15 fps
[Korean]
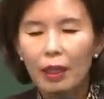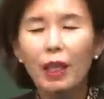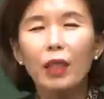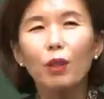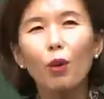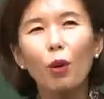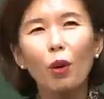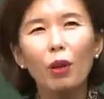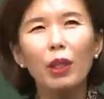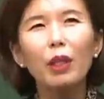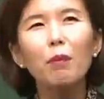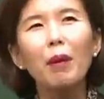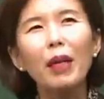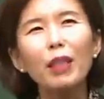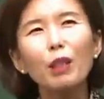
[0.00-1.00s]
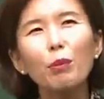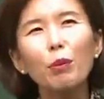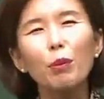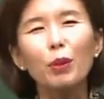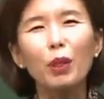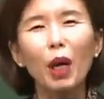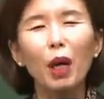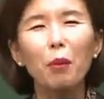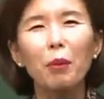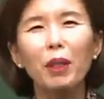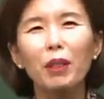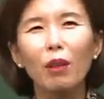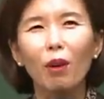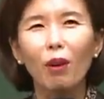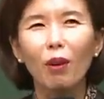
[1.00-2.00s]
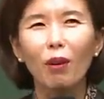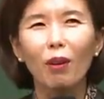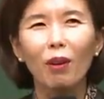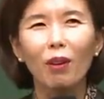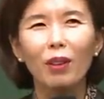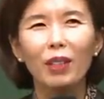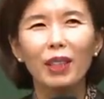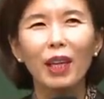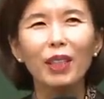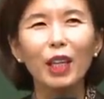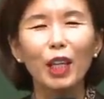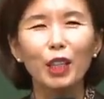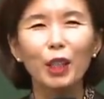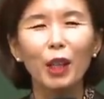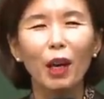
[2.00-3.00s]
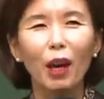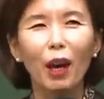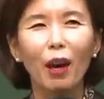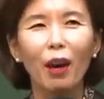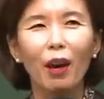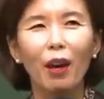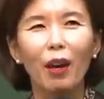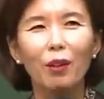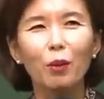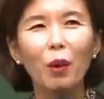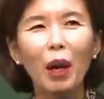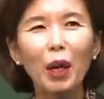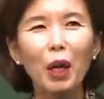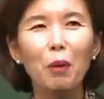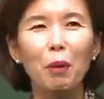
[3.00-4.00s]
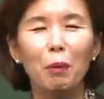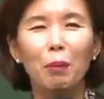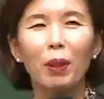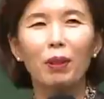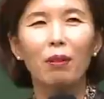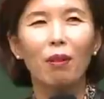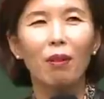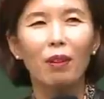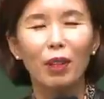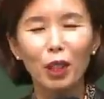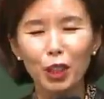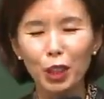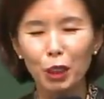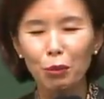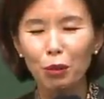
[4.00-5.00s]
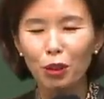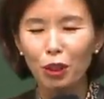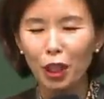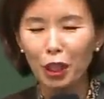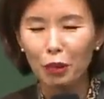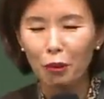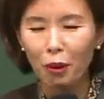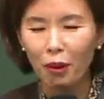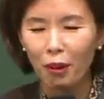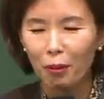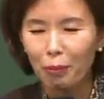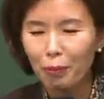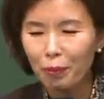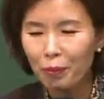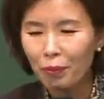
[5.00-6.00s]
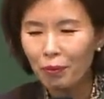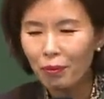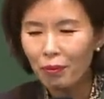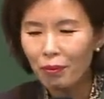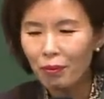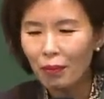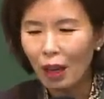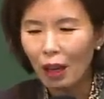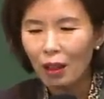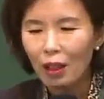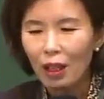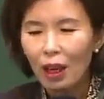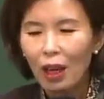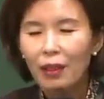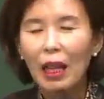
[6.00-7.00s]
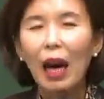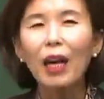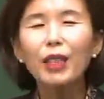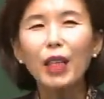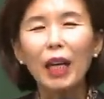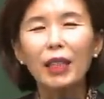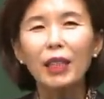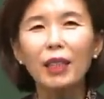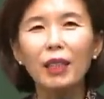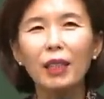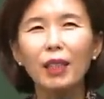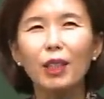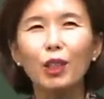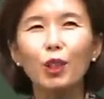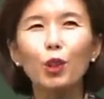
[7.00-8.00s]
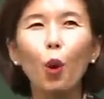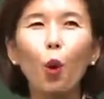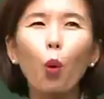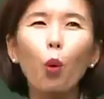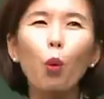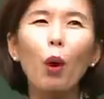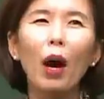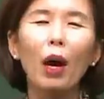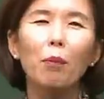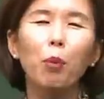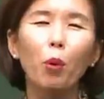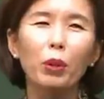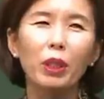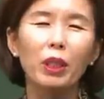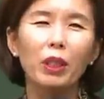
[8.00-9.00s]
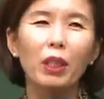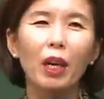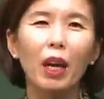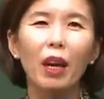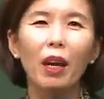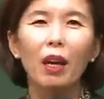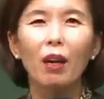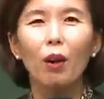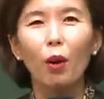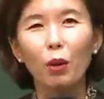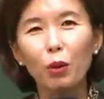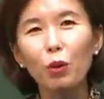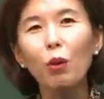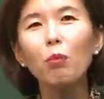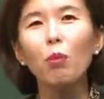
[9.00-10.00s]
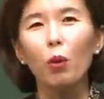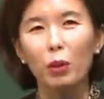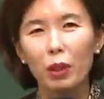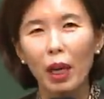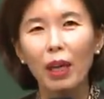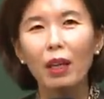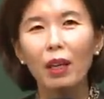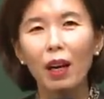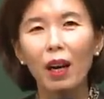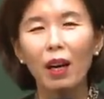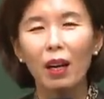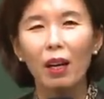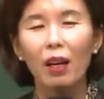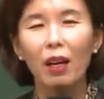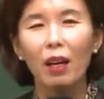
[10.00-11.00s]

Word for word: 그래서 이 말씀을 묵상하면서 어, 제 자신에게 또 하나님 앞에서 이런 질문을 했어요. 나 자신은 여호와 보시기에 어떤 목사인가?